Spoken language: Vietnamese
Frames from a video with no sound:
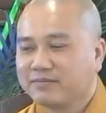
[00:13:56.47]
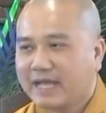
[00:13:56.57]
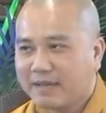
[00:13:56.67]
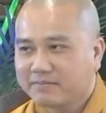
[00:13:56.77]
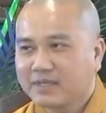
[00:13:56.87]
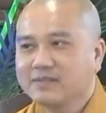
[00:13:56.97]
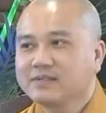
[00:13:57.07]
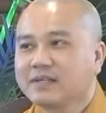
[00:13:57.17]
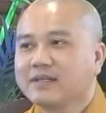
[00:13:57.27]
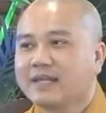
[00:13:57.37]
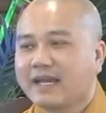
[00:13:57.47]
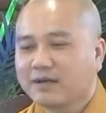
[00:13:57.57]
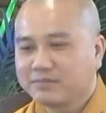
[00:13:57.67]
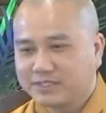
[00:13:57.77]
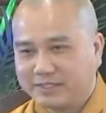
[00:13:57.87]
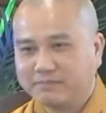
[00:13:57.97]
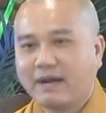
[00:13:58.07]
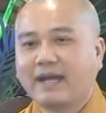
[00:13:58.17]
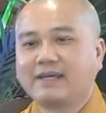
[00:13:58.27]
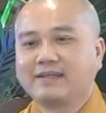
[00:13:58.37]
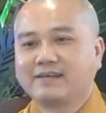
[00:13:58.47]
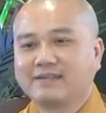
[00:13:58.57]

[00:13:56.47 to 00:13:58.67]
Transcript: ông đem tới nước Tích Lan, ông trình bày,